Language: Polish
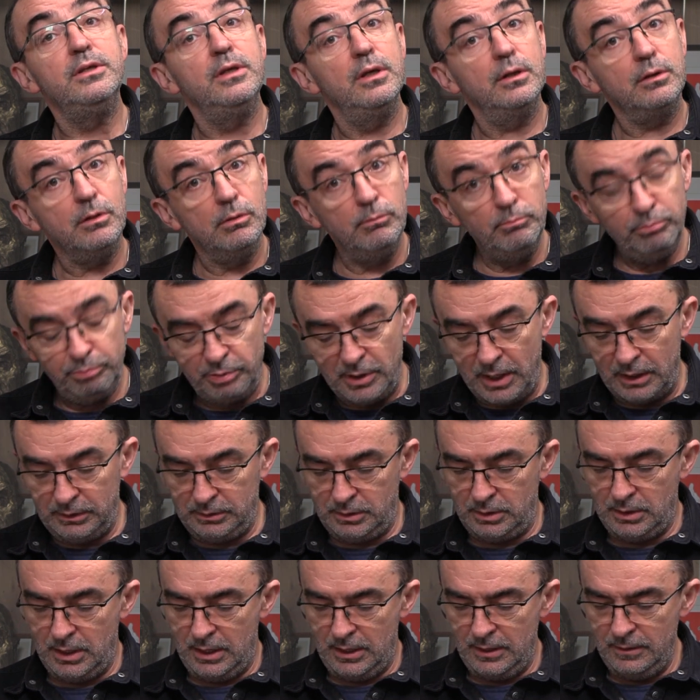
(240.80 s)

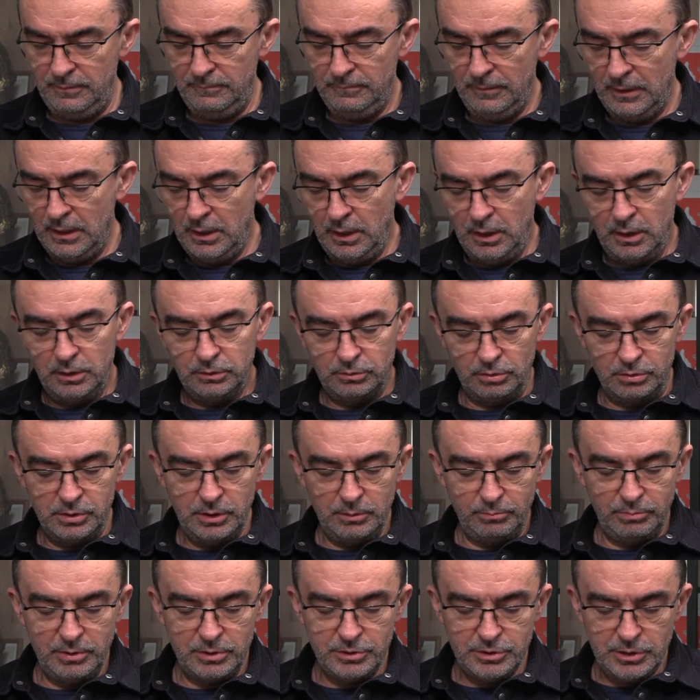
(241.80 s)
niekompletne, to
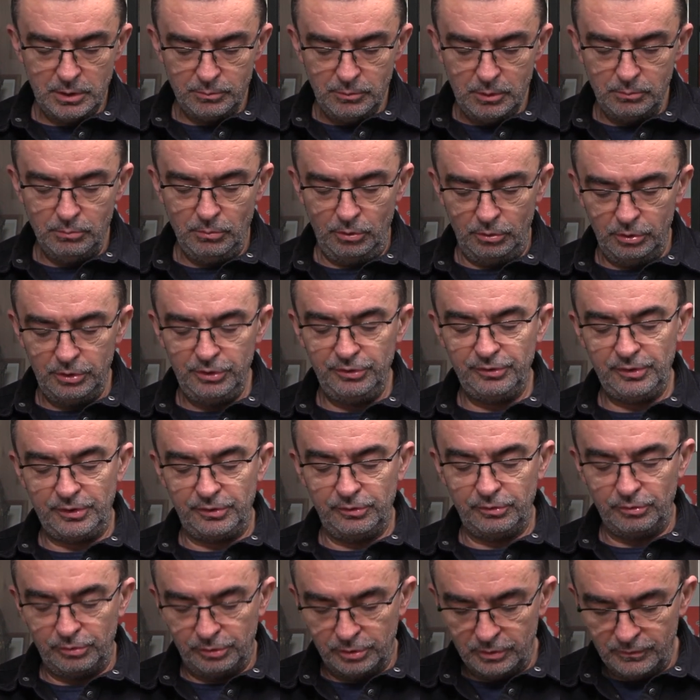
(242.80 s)
nie będziemy mogli
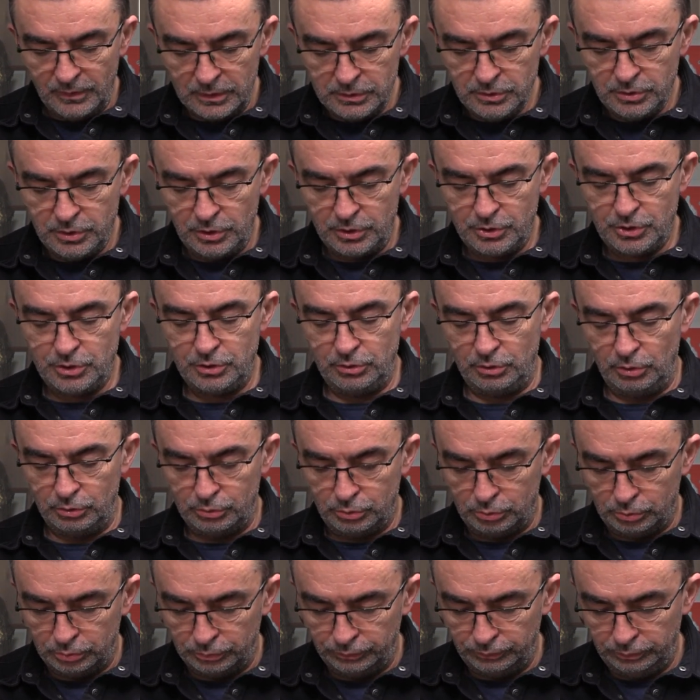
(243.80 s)
zastosować tych
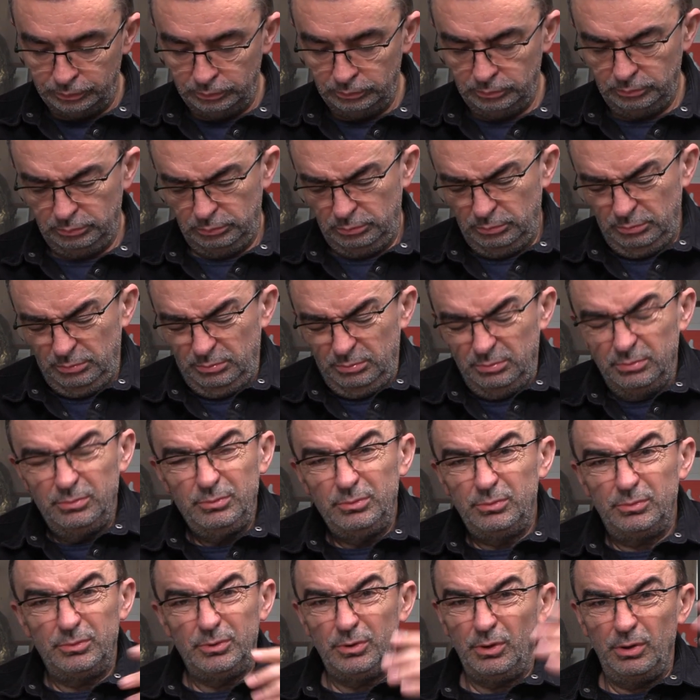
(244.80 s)
środków
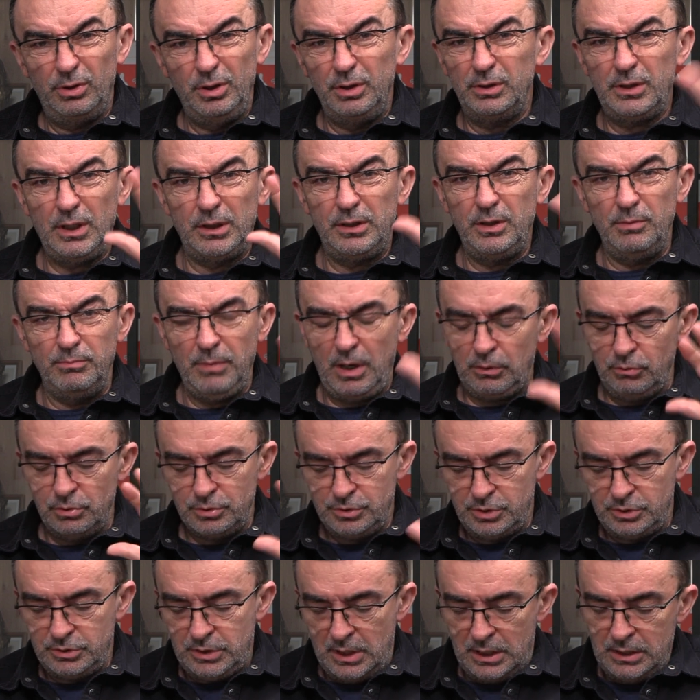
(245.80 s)
trochę takie mało
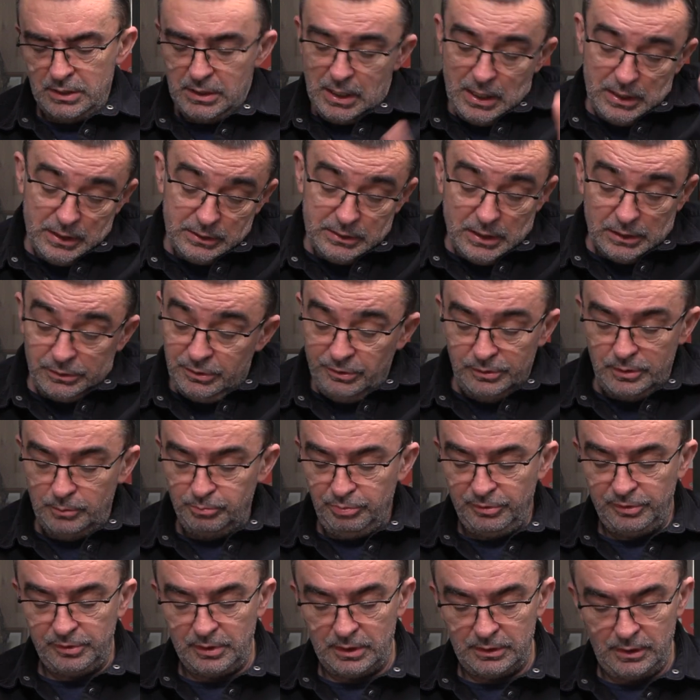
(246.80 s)
czytelne, ale tak jest
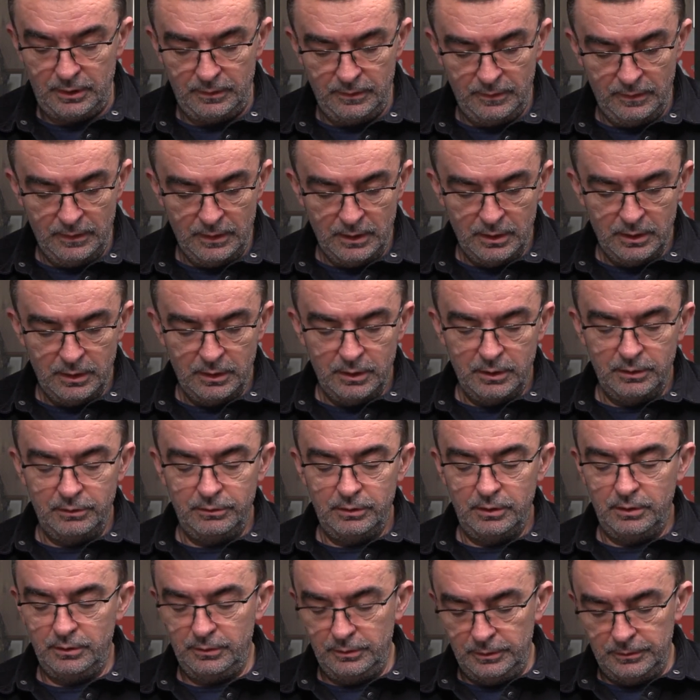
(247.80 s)
napisane.
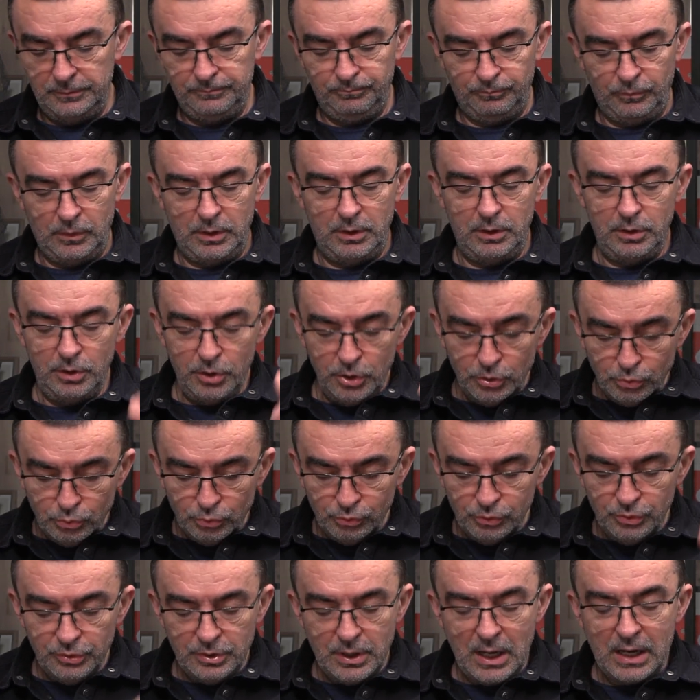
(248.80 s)
I
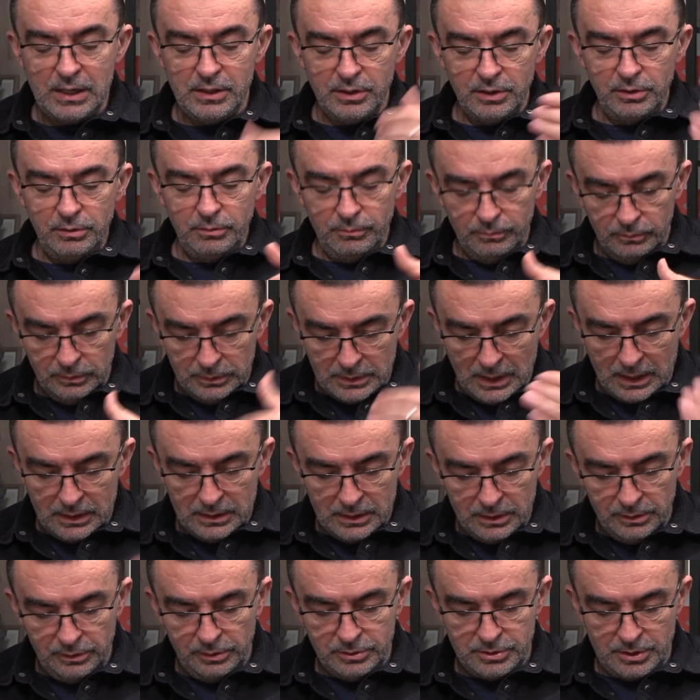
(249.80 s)
dalej,
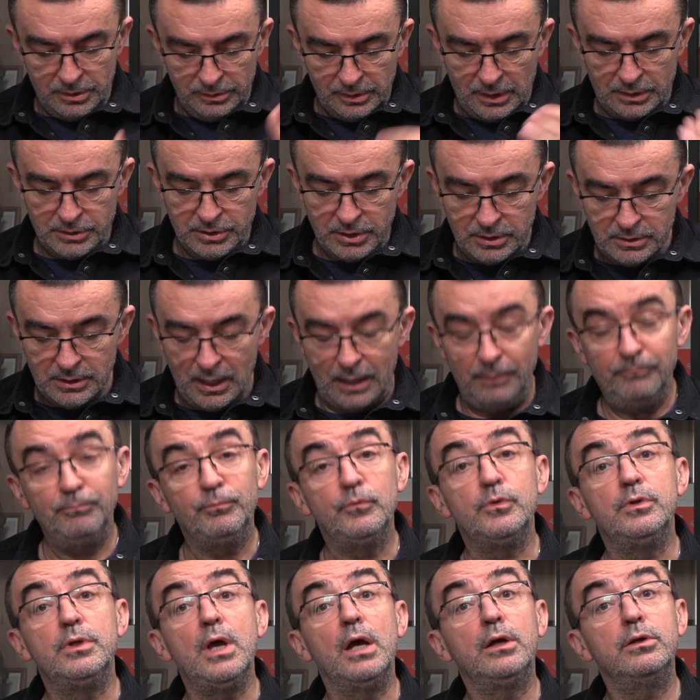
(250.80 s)
dalej się zaczyna.
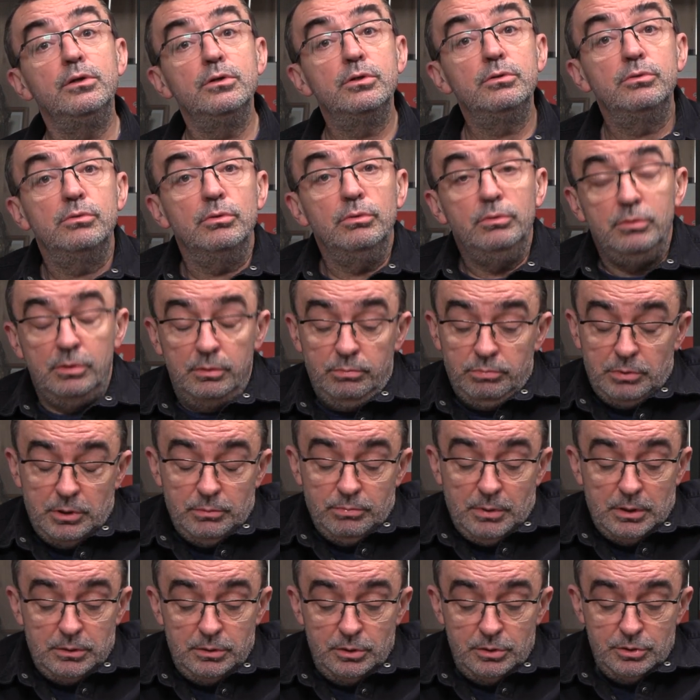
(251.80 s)
Jakich to
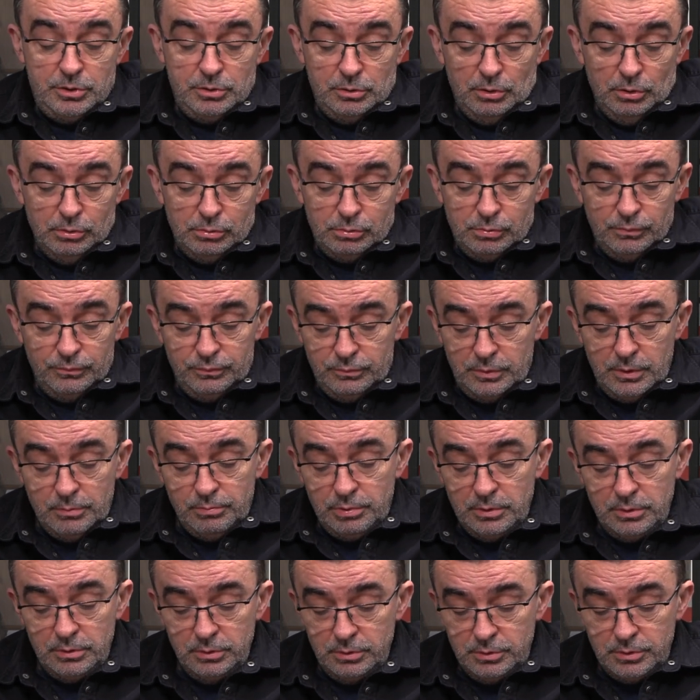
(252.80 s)
chyba tych środków nie
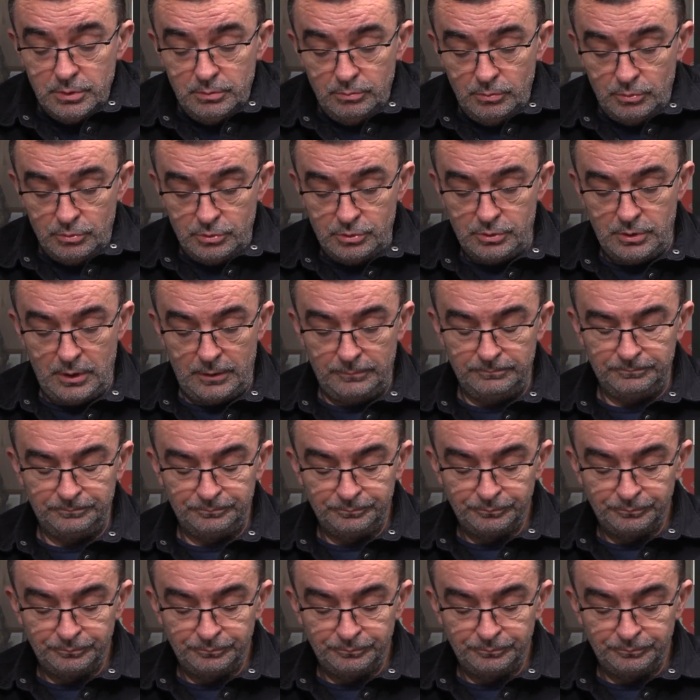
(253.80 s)
będzie można.